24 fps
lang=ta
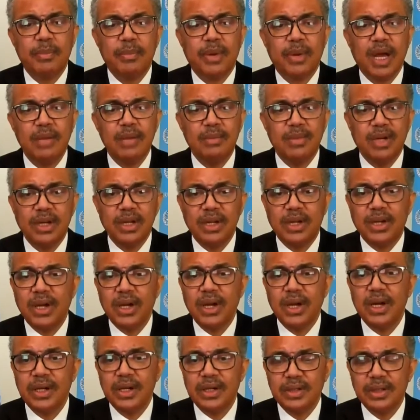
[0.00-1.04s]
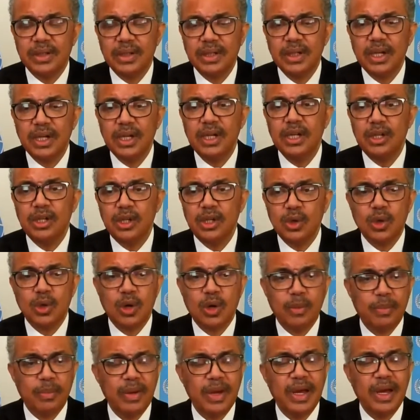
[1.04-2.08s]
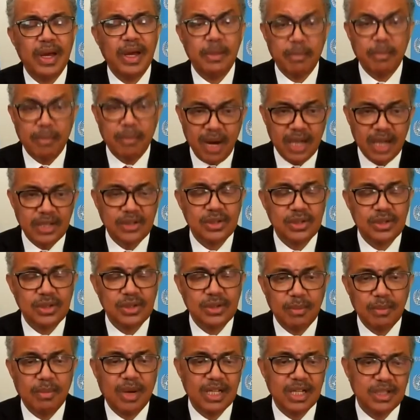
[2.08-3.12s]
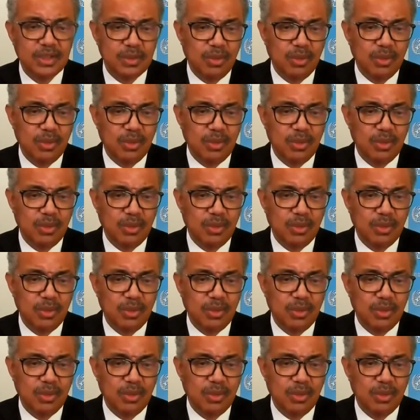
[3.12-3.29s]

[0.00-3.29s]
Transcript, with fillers: வறுமை பசி காலநிலை மாற்றம் மற்றும்